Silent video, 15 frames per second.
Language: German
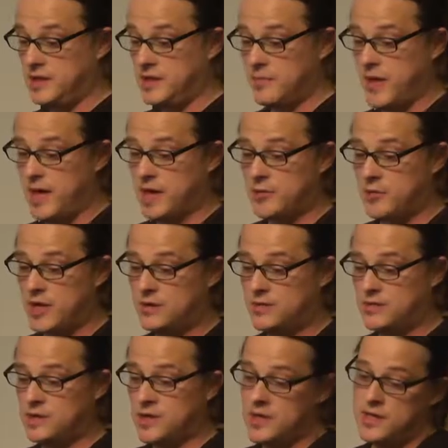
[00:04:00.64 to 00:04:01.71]
man
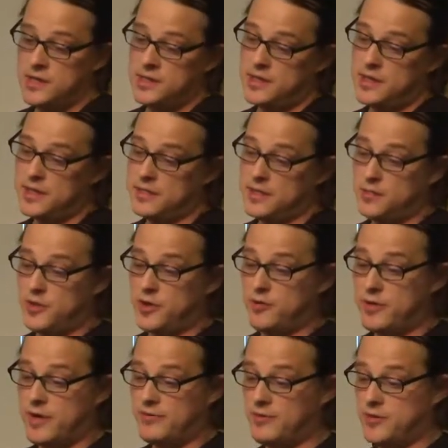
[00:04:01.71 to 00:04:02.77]
benutzt es, äh, man
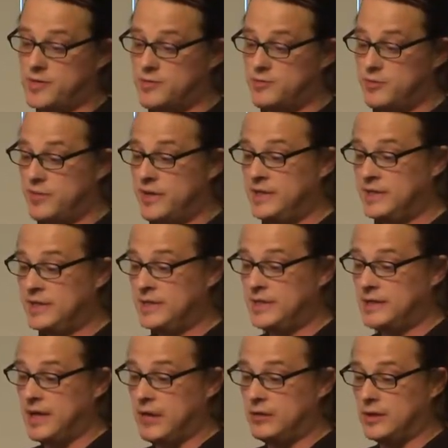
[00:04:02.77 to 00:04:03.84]
lässt es einfach
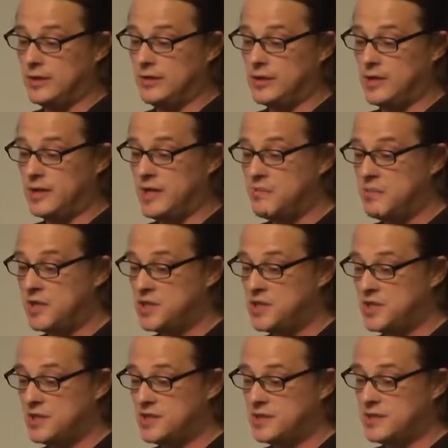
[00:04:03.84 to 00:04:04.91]
äh, im Hintergrund
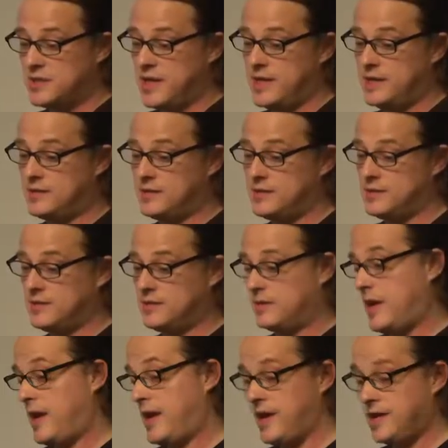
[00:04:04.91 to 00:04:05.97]
ähm, la äh,
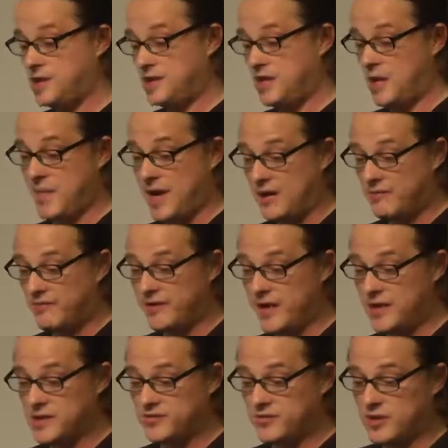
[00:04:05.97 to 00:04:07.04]
laufen und das hat
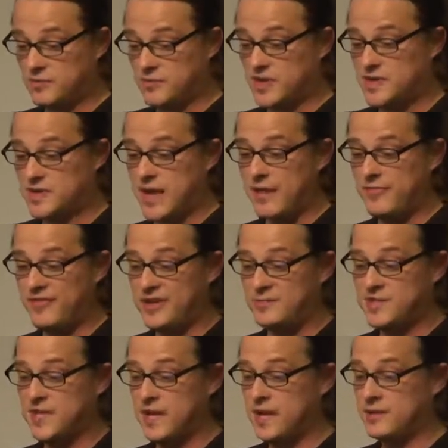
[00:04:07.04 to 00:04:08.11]
dann immer wieder
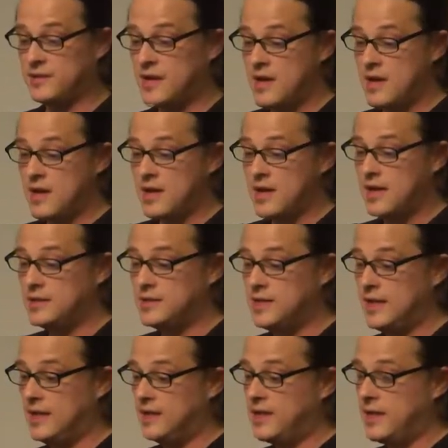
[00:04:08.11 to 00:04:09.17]
die Bilder und die
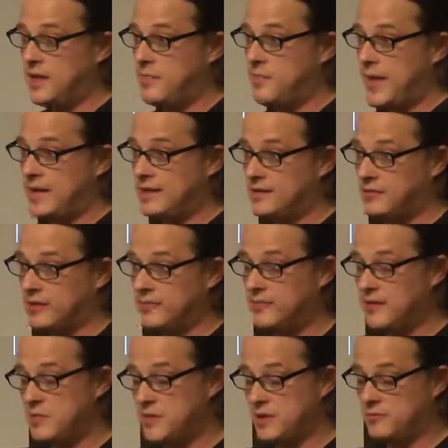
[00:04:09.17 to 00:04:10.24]
HTML-Daten
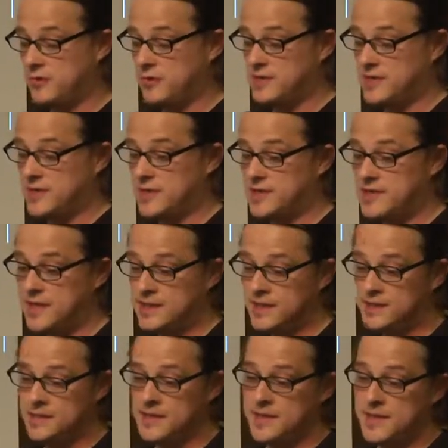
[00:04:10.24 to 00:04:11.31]
runtergeladen von, dieser,
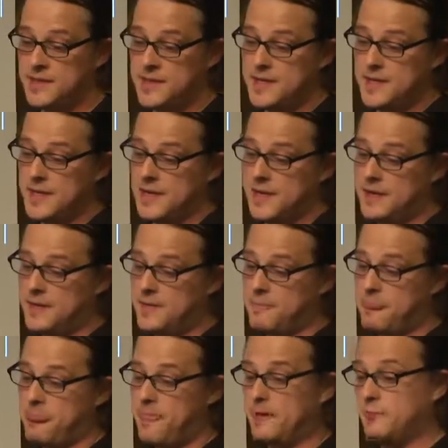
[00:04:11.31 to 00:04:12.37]
von diesen Webseiten,
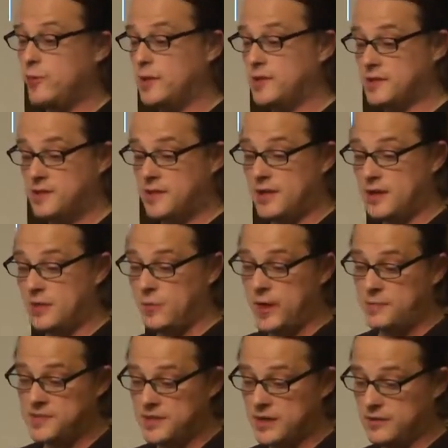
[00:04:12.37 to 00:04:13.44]
bis, ihr, bis ihre
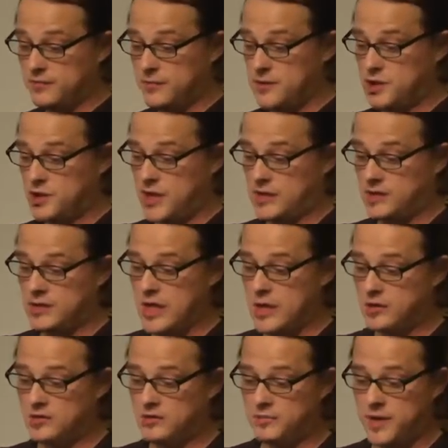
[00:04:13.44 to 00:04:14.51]
Bandbreite
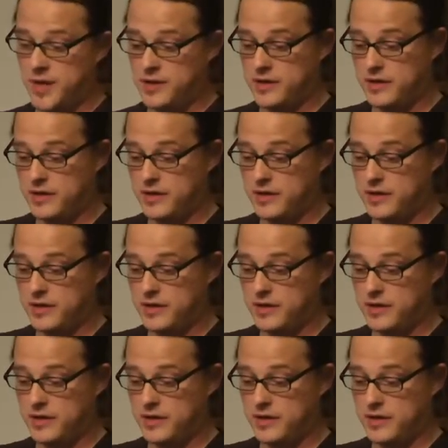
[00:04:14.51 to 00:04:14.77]
aufgebraucht war.